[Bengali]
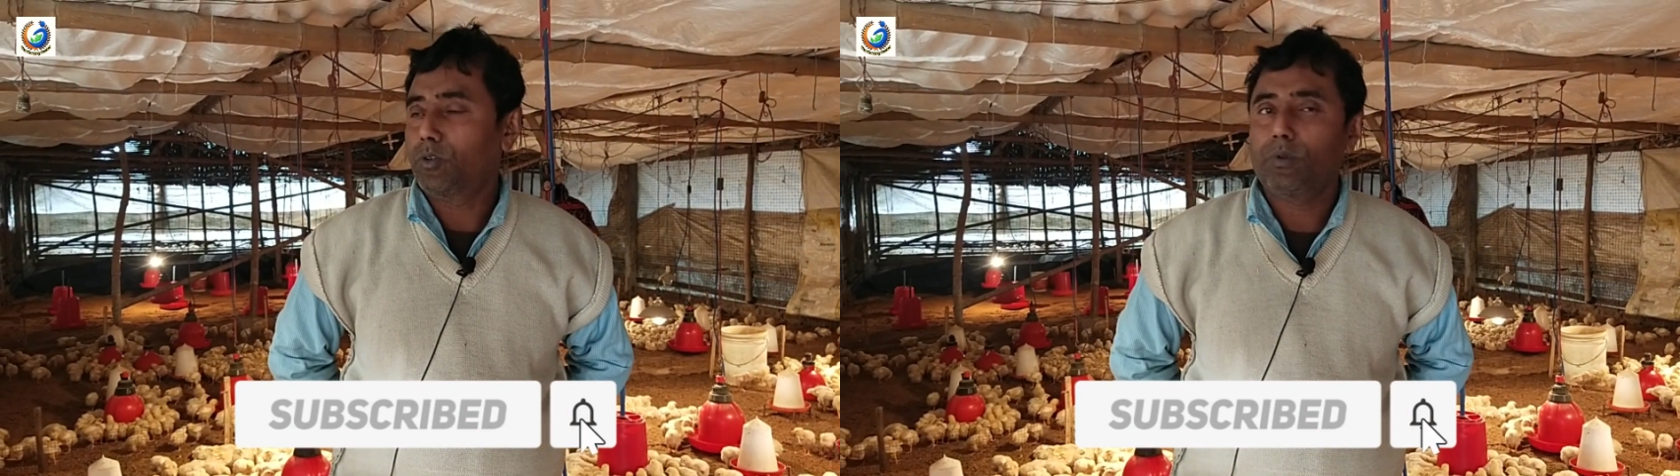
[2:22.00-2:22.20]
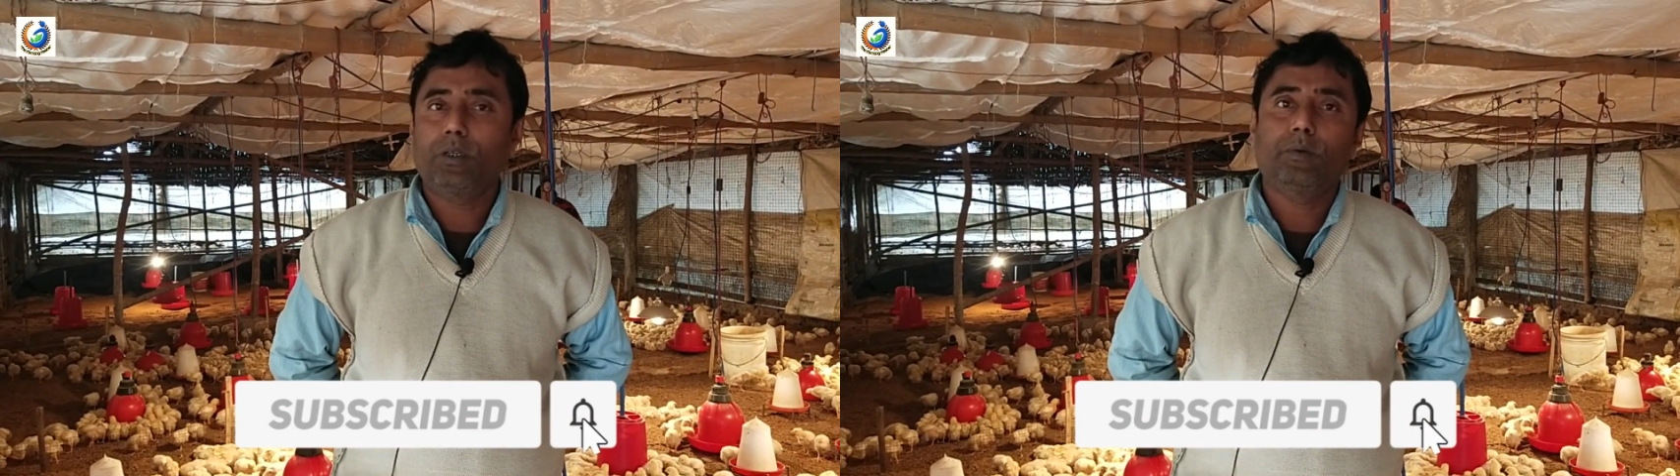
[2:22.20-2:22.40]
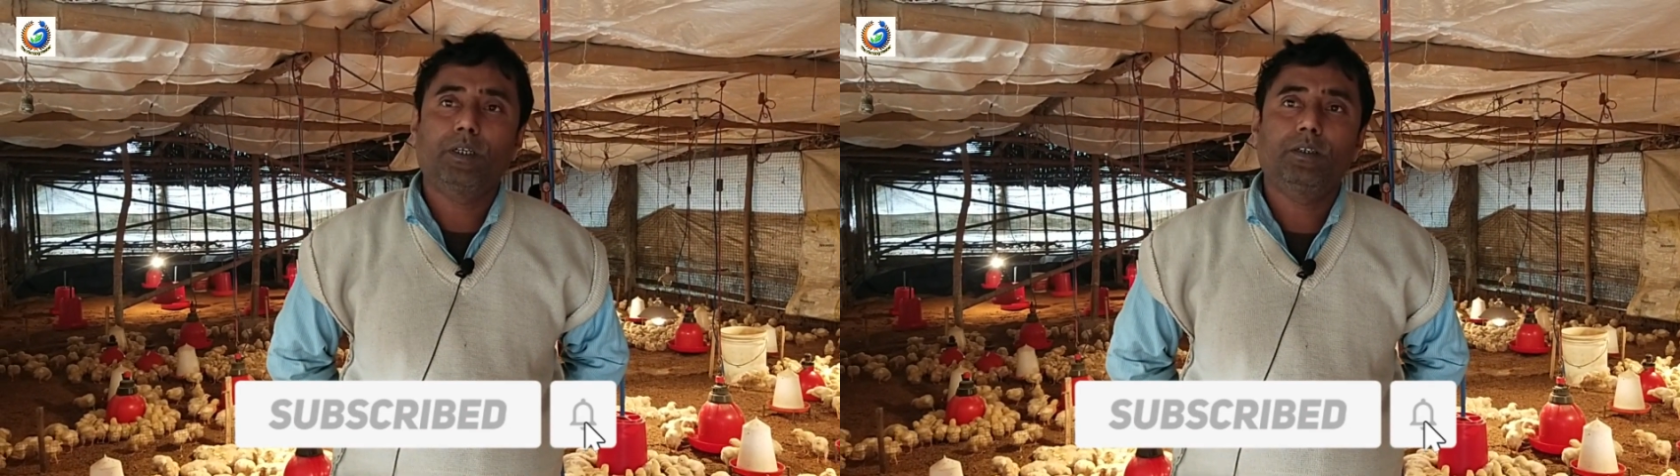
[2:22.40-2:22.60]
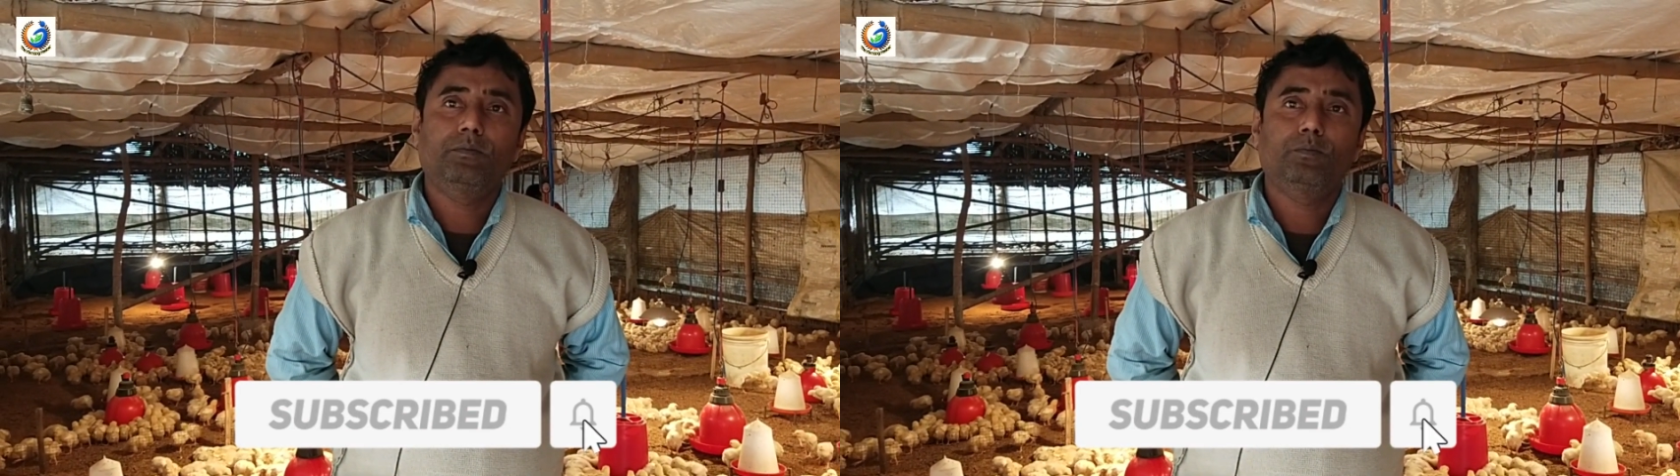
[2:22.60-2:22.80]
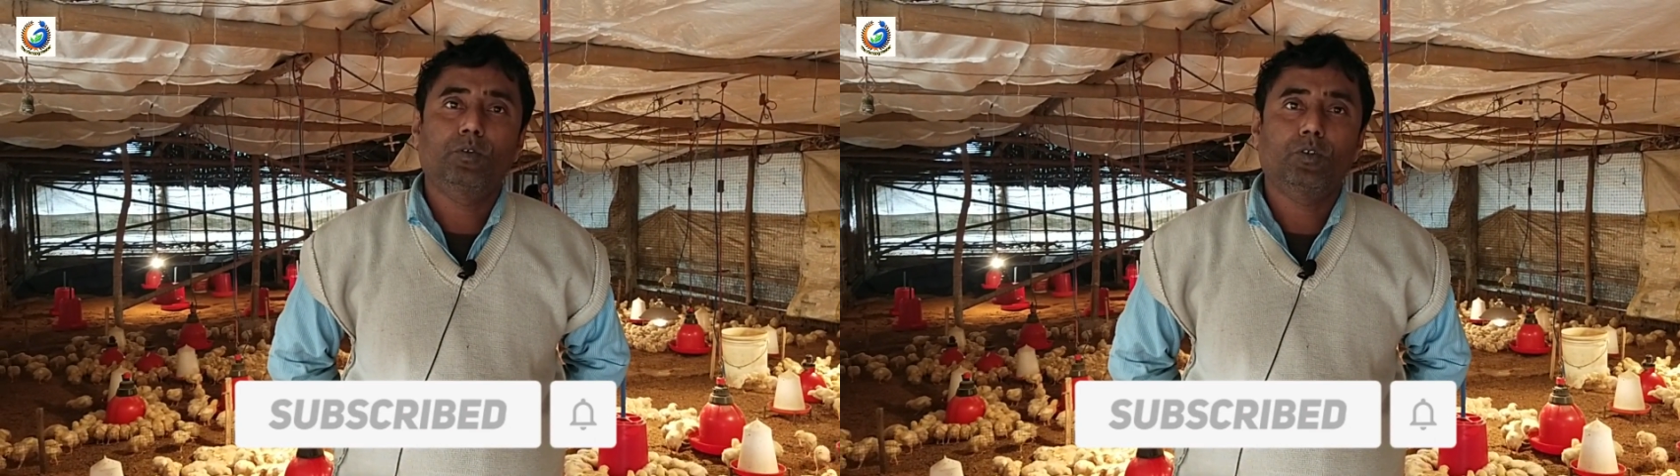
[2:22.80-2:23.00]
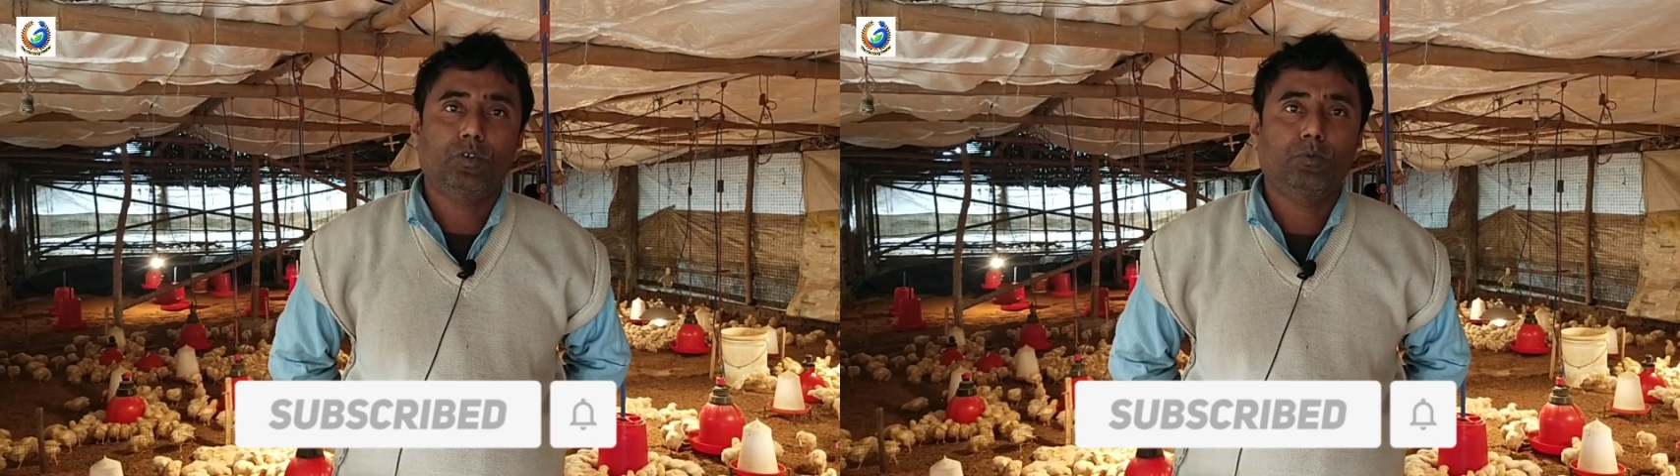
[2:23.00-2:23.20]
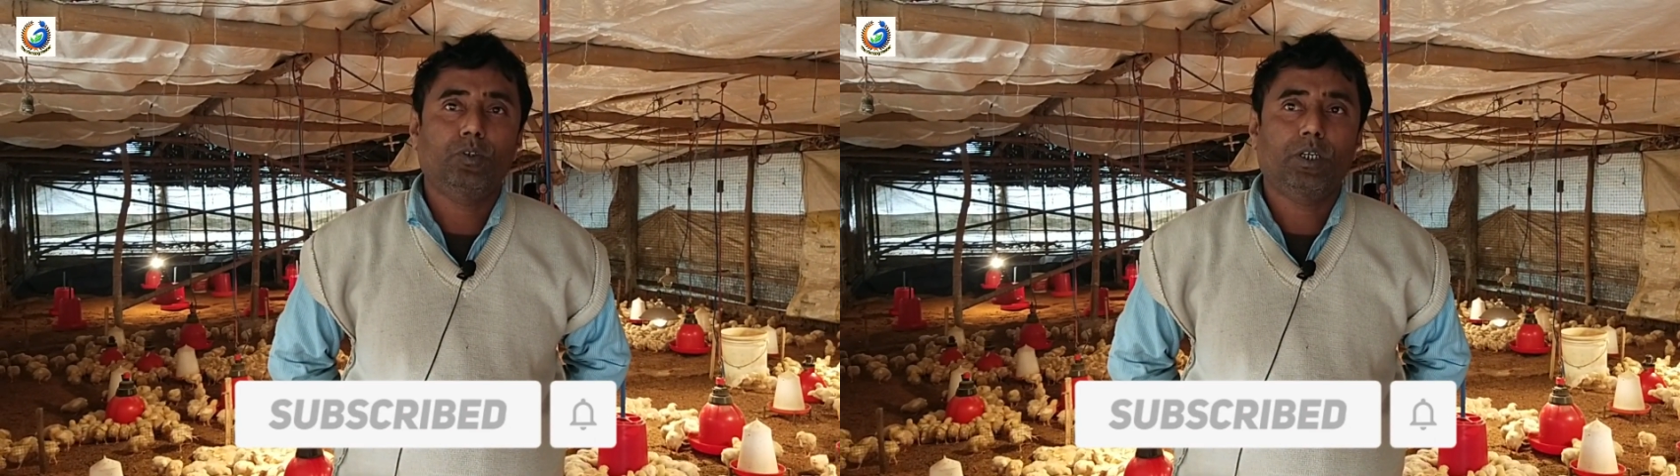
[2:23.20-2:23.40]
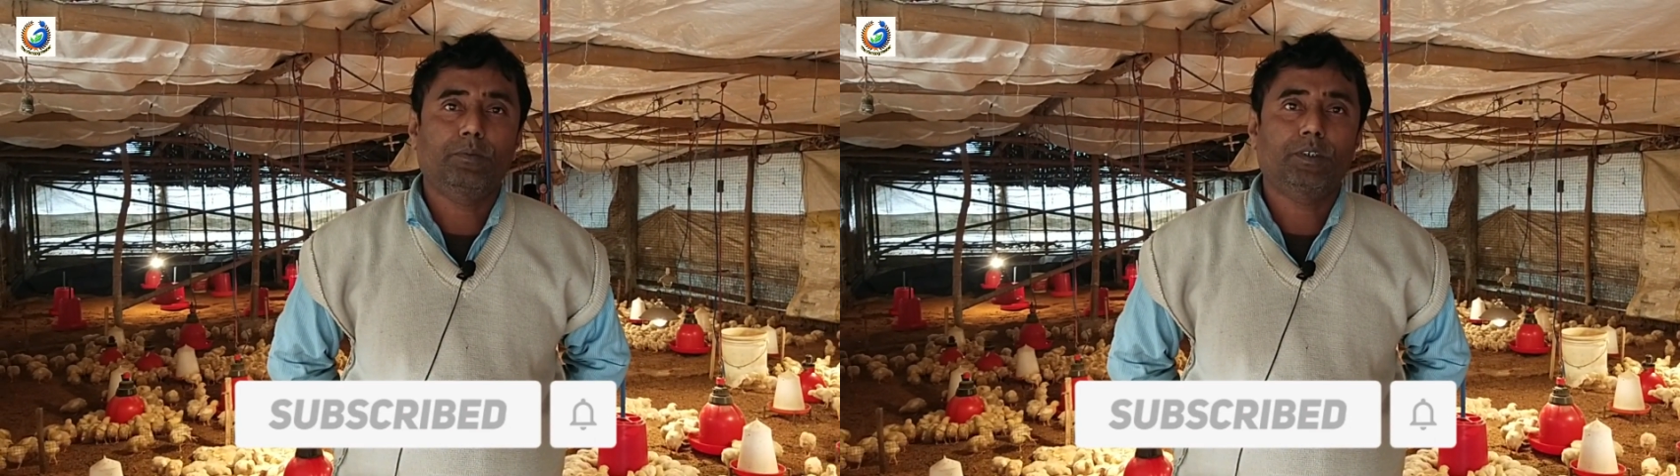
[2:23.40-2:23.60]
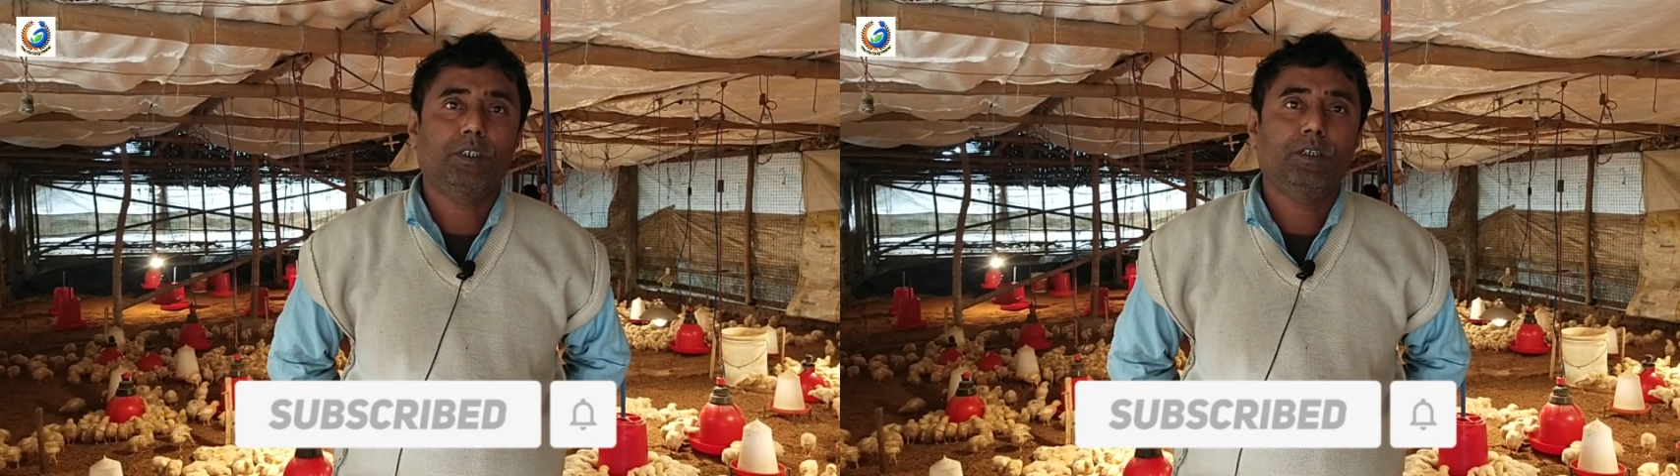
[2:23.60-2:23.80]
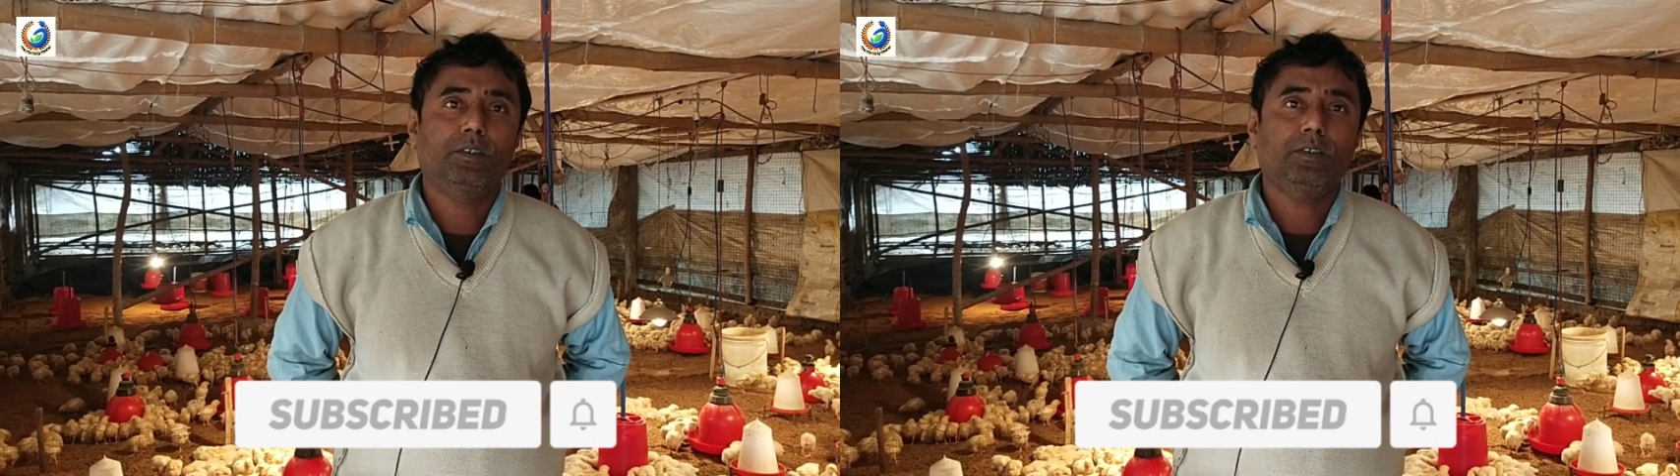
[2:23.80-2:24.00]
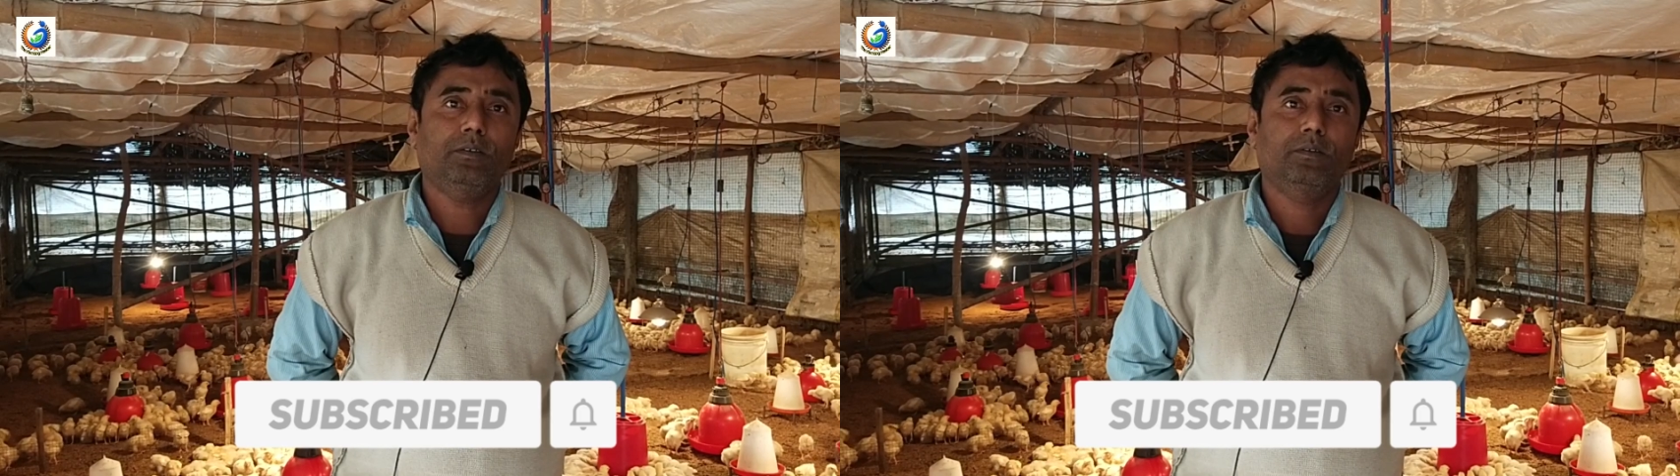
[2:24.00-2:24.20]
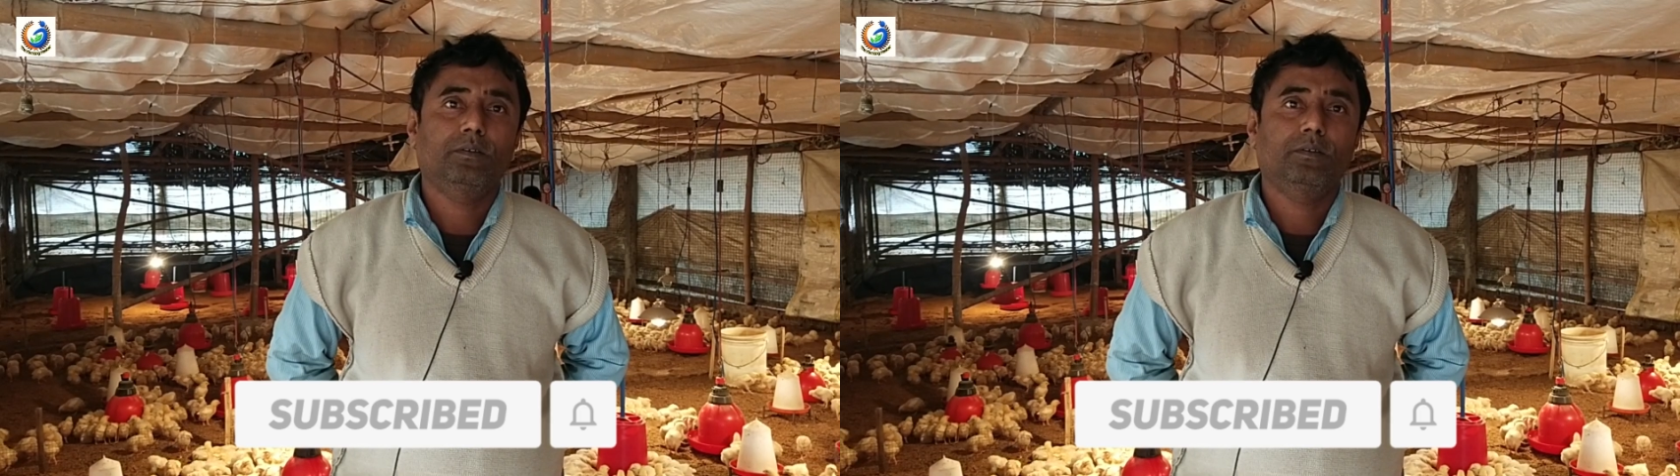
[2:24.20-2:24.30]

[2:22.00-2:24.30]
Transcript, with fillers: বর্তমানে আমার এই পনেরোশোর মতো ক্যাপাসিটি আছে আচ্ছা,